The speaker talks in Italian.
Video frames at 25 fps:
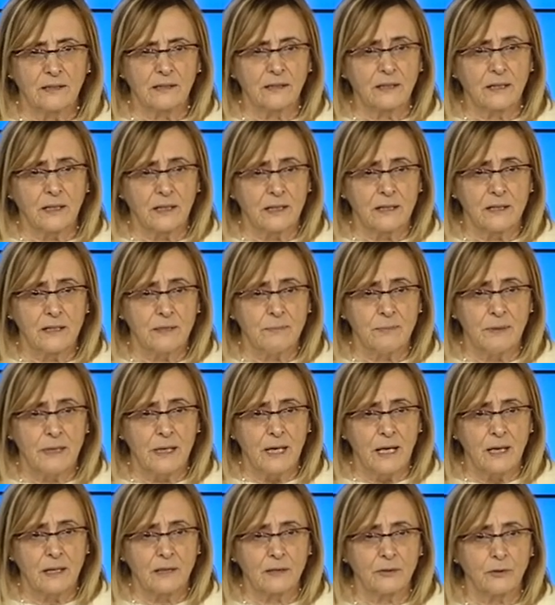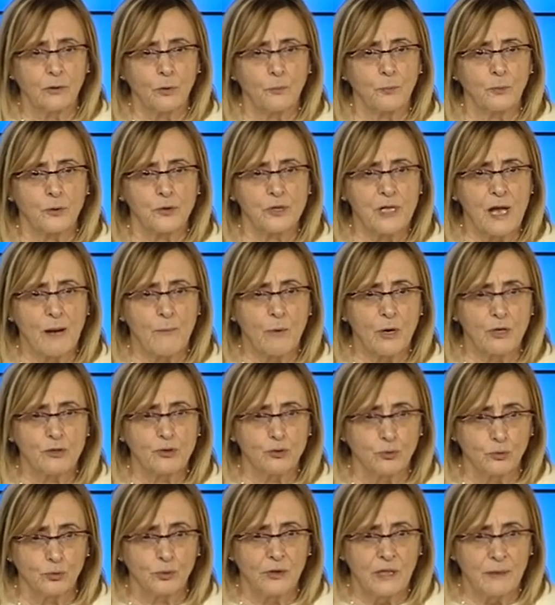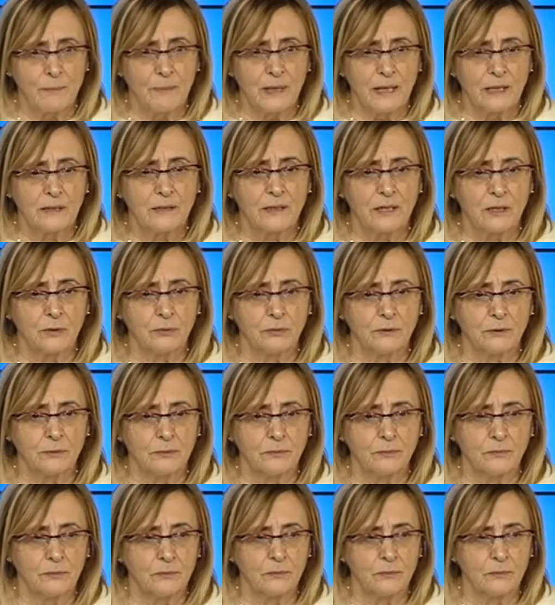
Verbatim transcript: incredibile, non possiamo assolutamente, lo,